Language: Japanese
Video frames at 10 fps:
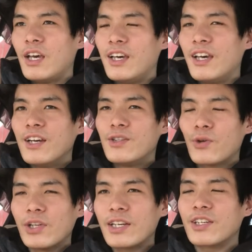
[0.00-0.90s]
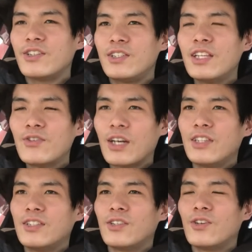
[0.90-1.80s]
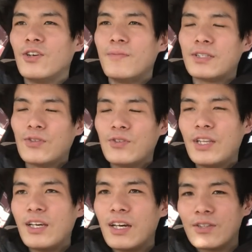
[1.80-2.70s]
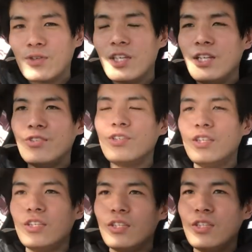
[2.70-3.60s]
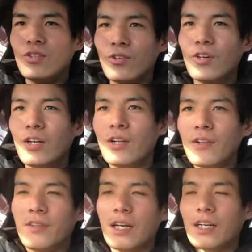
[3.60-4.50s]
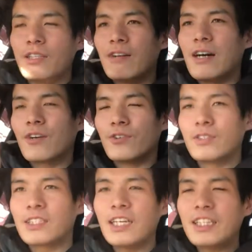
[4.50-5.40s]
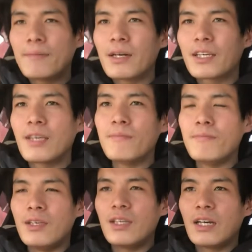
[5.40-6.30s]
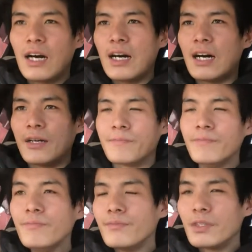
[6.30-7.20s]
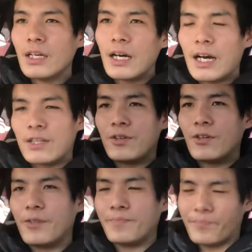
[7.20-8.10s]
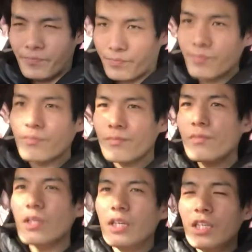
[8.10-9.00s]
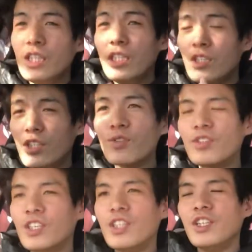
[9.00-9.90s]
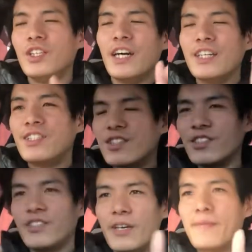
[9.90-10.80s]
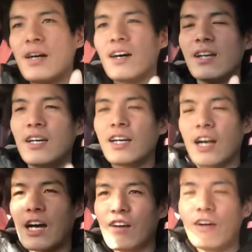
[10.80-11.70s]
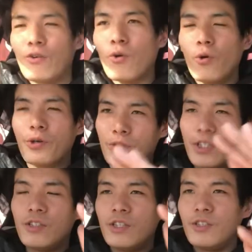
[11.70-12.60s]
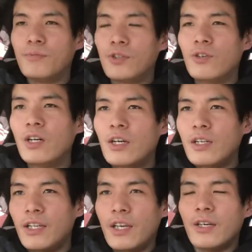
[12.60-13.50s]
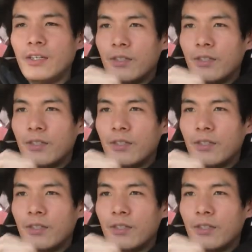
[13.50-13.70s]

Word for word: でどれだけ食ってんのかっつうと、まあ、そのねあの切り抜きの中にはこう埼玉県民があの1月に2杯ずつ食えば香川を追い越せるっていうもので